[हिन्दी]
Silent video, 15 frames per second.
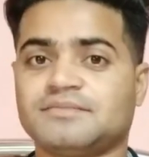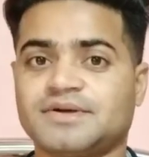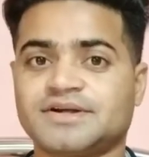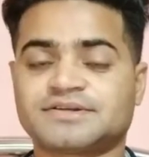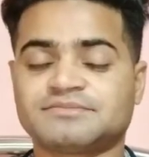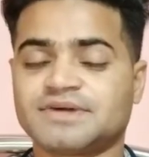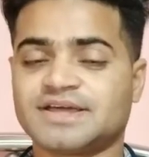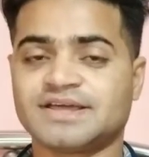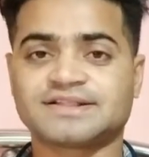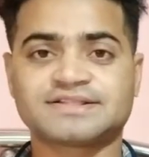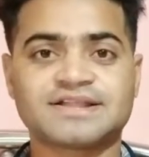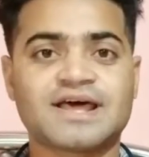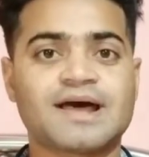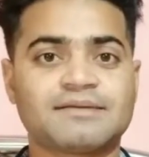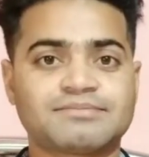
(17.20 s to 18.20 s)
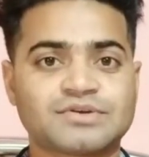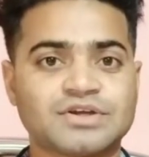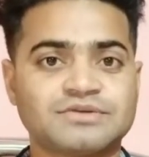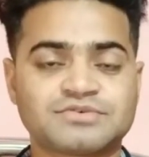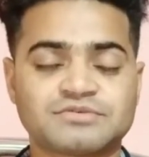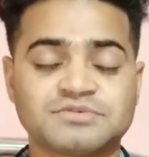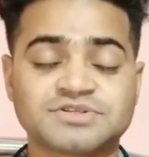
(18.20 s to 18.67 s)
बट मैं इतना आपको
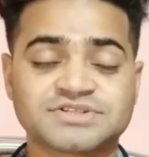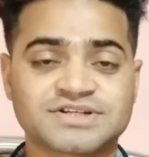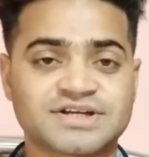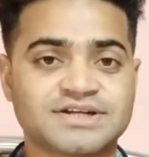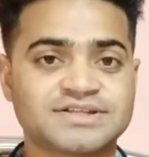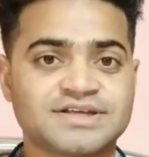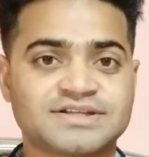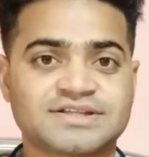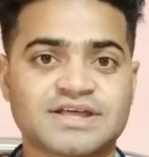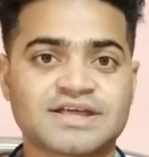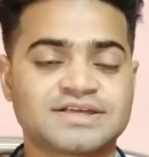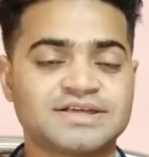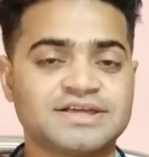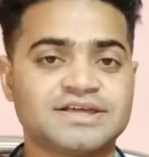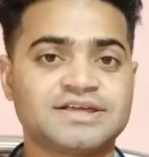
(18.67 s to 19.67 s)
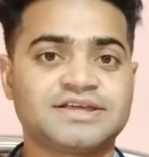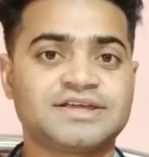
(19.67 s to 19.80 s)
इन्फॉर्मेशन कर दिया था कि